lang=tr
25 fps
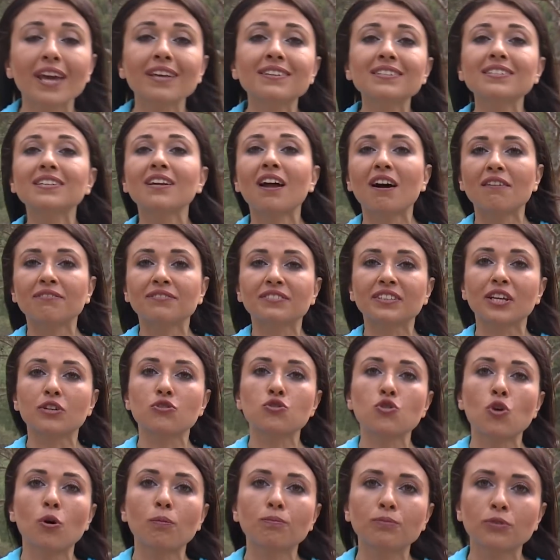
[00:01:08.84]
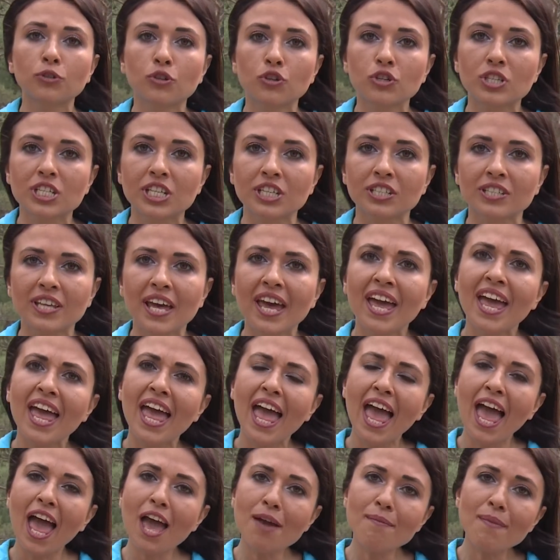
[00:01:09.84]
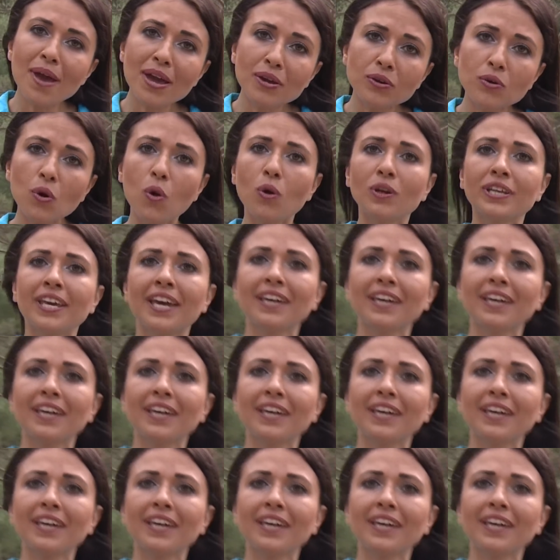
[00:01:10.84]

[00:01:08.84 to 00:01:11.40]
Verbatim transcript: etrafı da çöplük içinde. Hemen göl